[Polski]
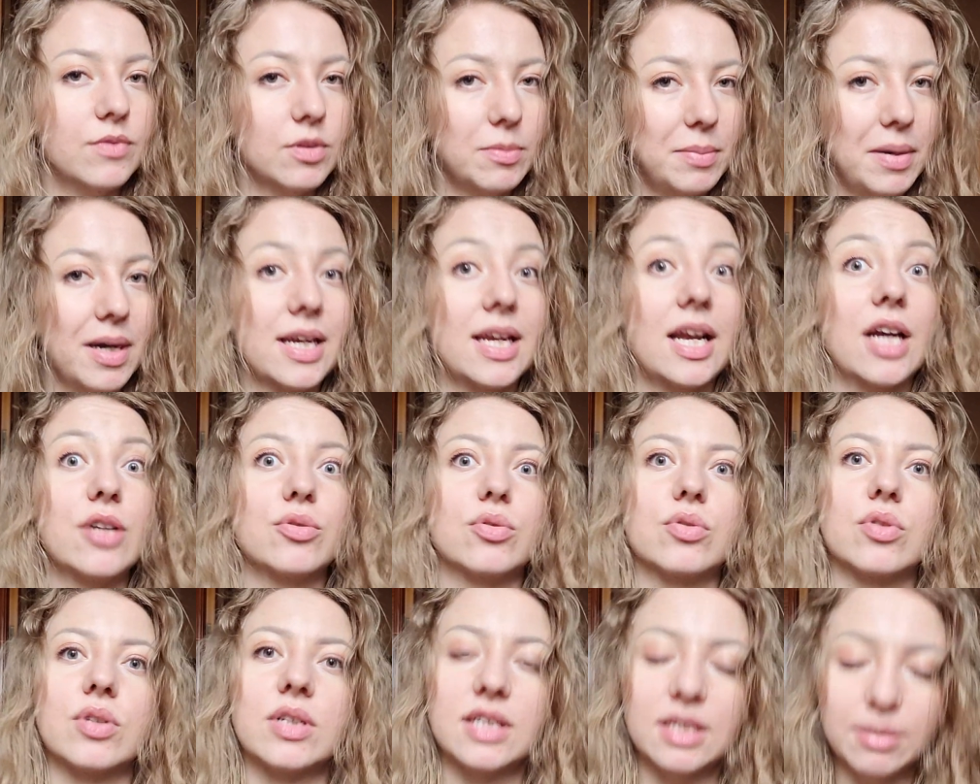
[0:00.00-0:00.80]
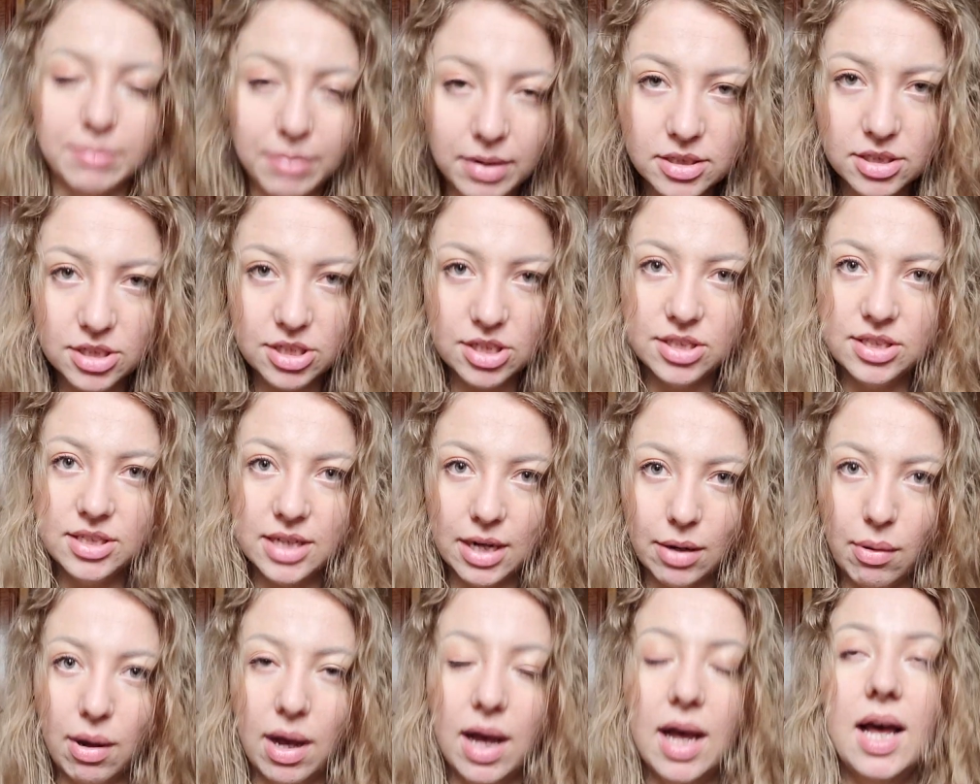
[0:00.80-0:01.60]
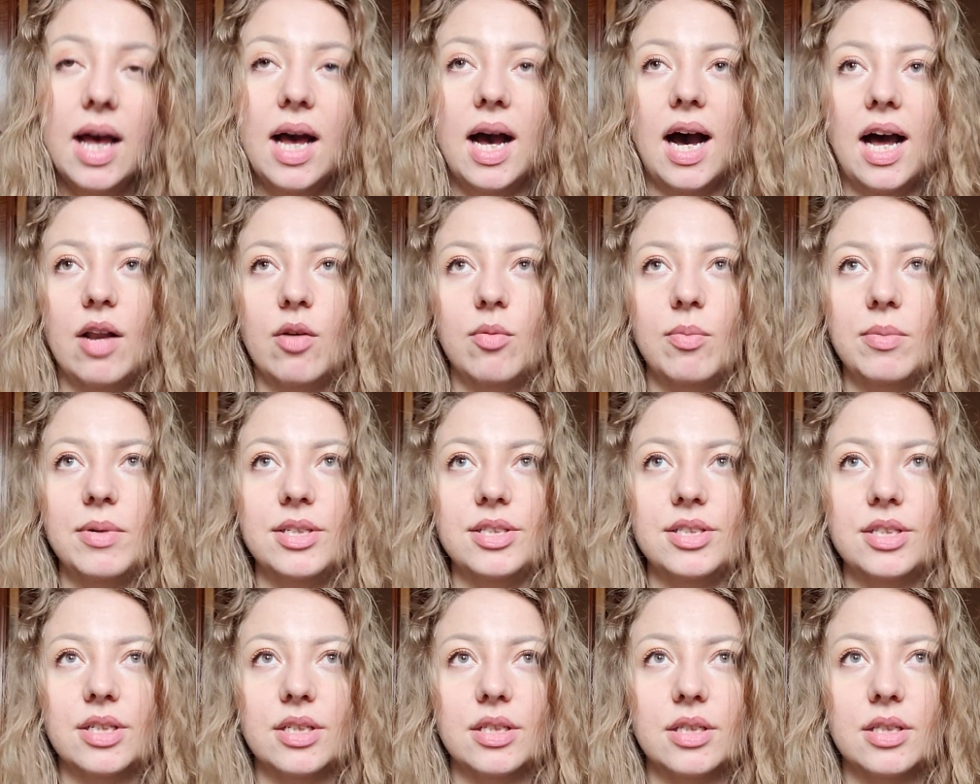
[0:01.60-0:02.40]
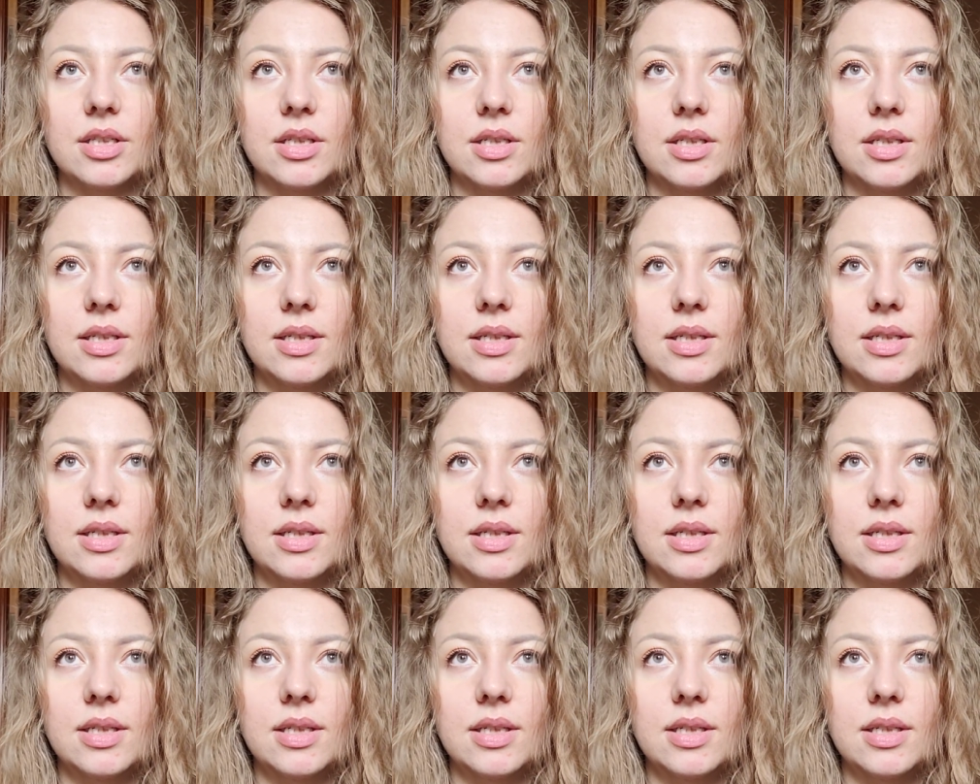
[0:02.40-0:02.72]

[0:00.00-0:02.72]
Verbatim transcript: makijażu to jak najbardziej się działa, ale w momencie, gdy